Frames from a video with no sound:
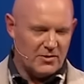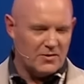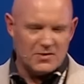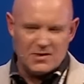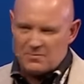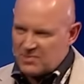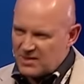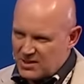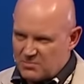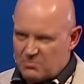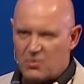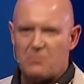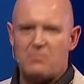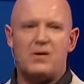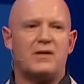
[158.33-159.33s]
Понимаешь,
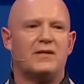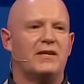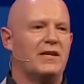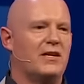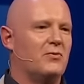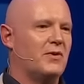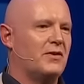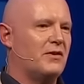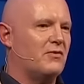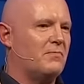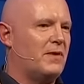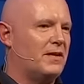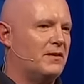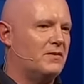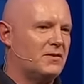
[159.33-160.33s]
что тебя засыпают
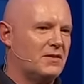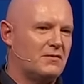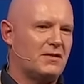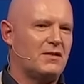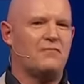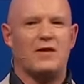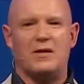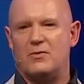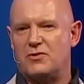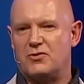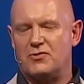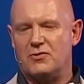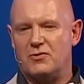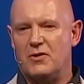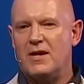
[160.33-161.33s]
чужими мнениями, как
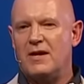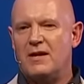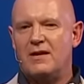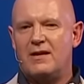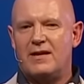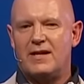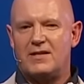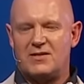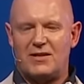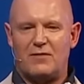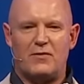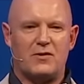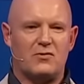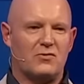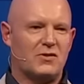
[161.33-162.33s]
будто они и есть
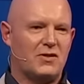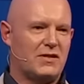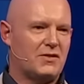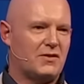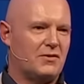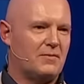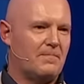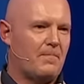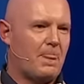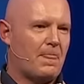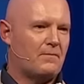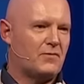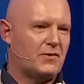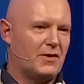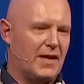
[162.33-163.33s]
истина. Трудно
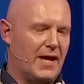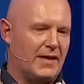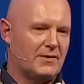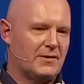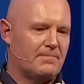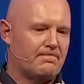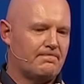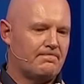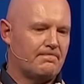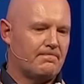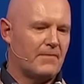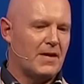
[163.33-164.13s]
такое слушать.